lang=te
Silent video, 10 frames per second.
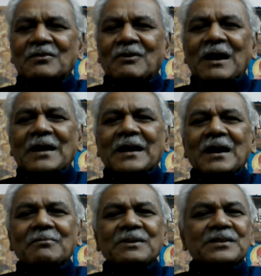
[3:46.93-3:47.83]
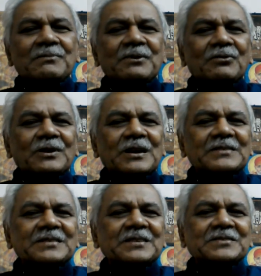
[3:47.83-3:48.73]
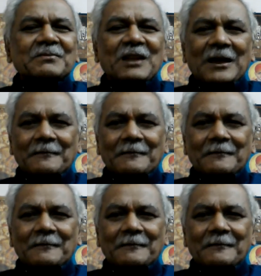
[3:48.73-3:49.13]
వాళ్ళక బీజేపీకి ఓట్లేసేది ఇష్టం లే